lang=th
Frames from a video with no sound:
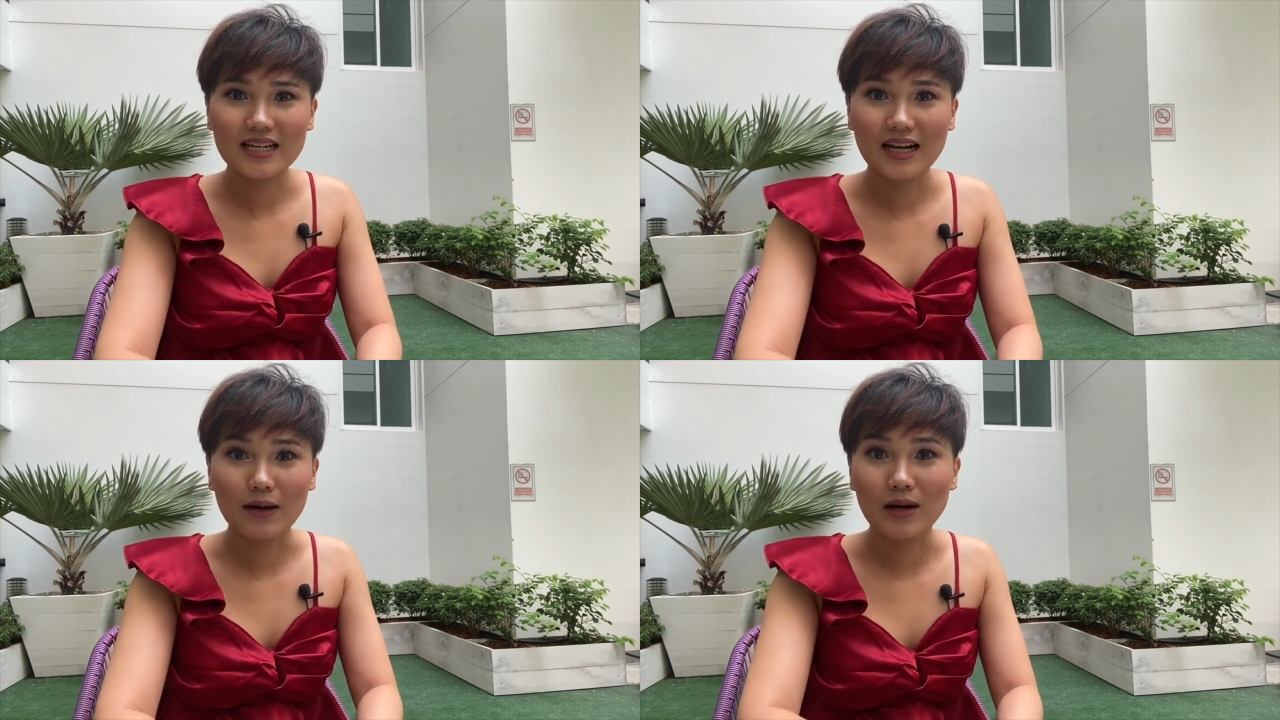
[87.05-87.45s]

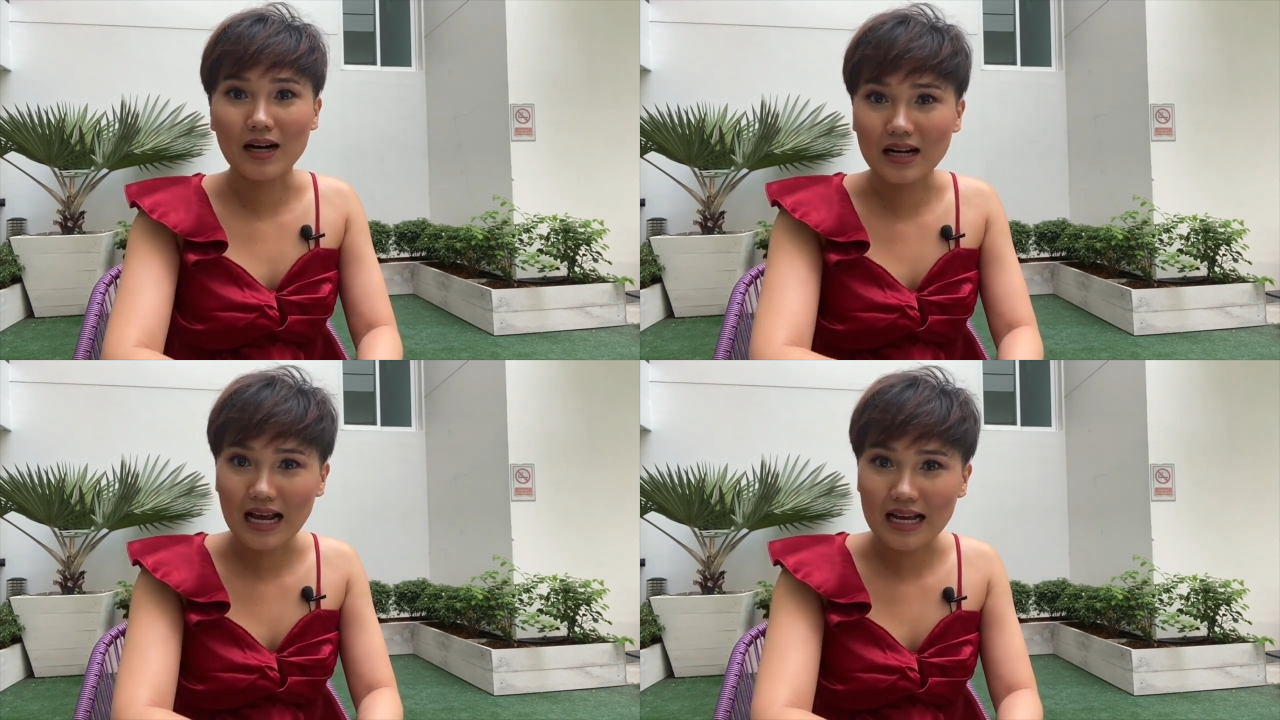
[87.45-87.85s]
กับอะ
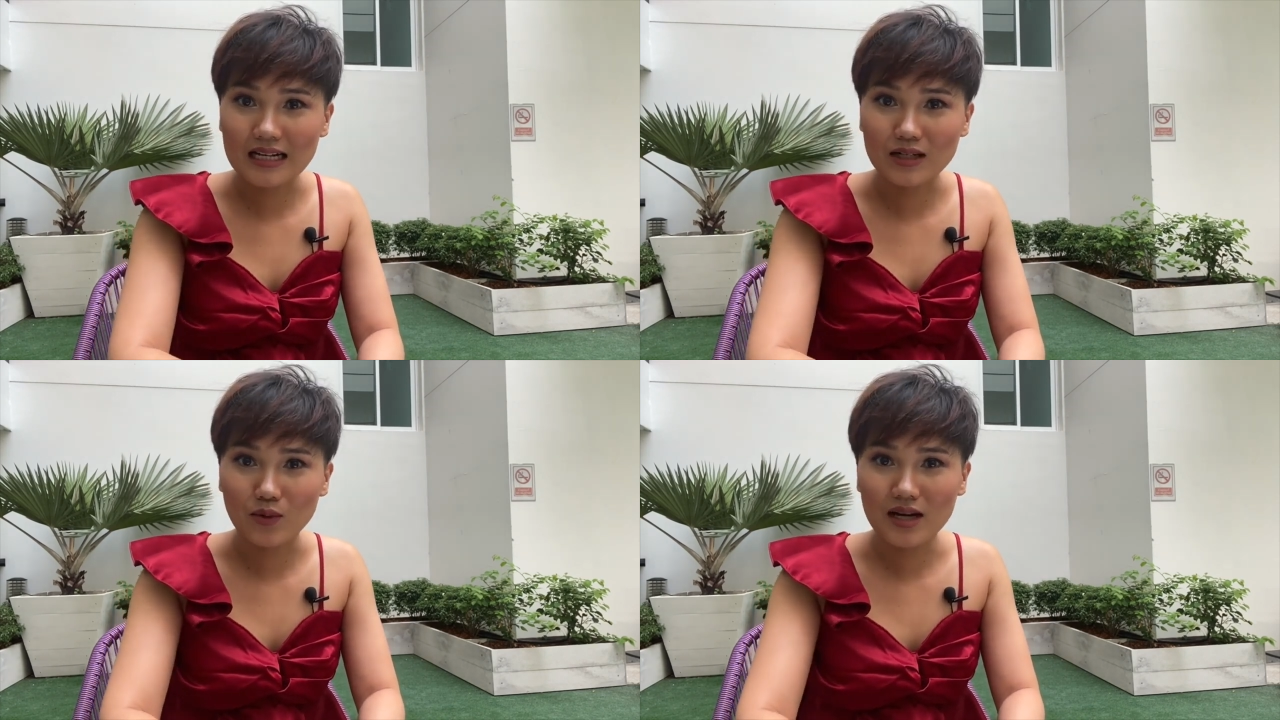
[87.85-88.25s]
ไร
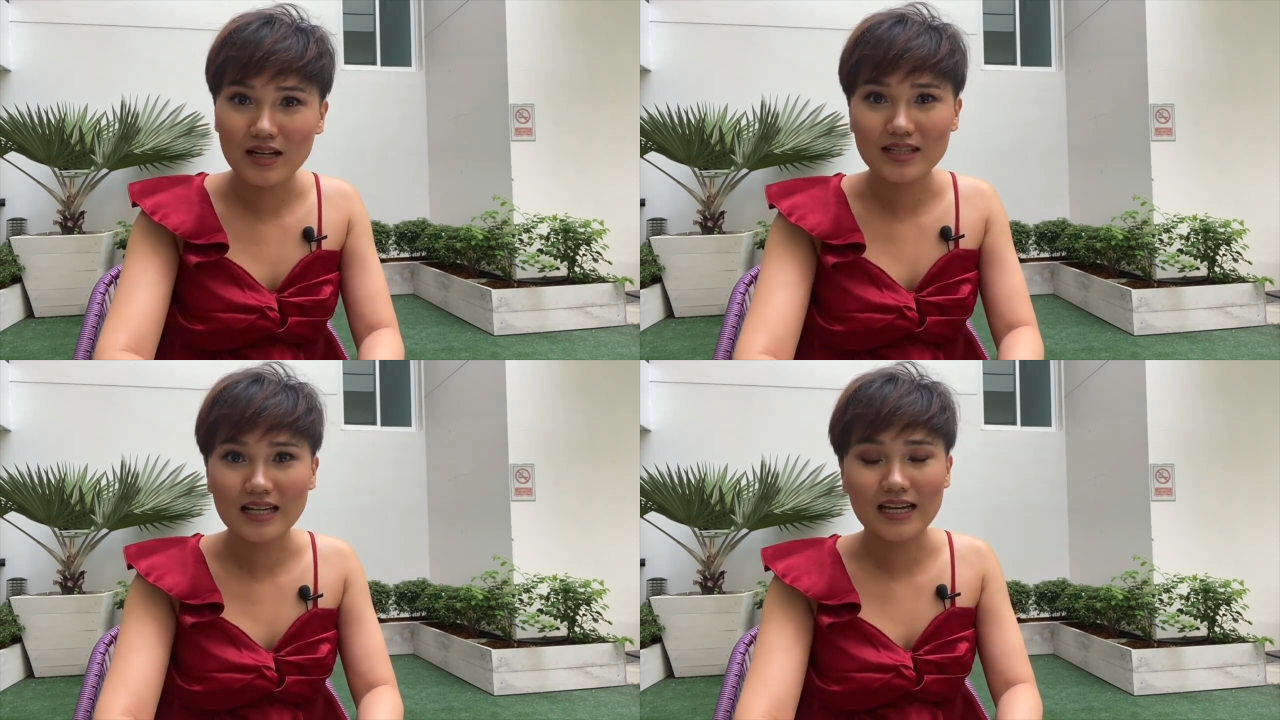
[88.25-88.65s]
หรือว่า
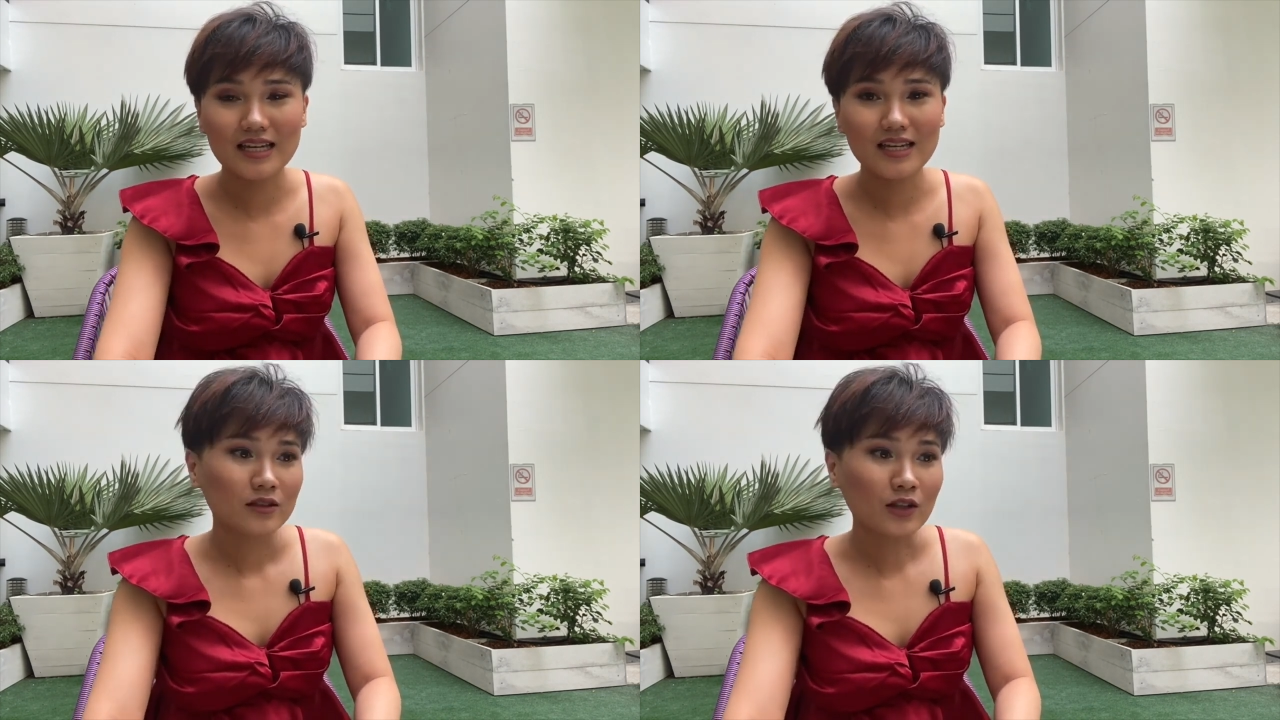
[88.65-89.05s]
ใช้
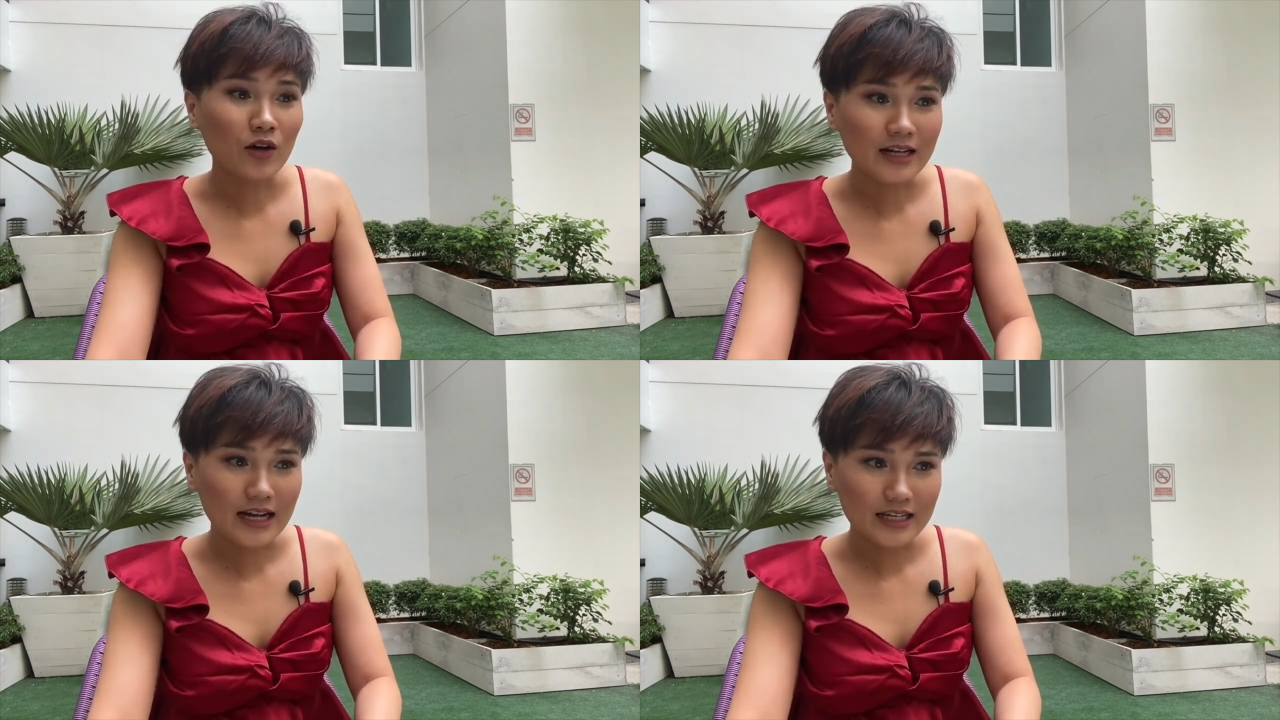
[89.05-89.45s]
ตอนไหน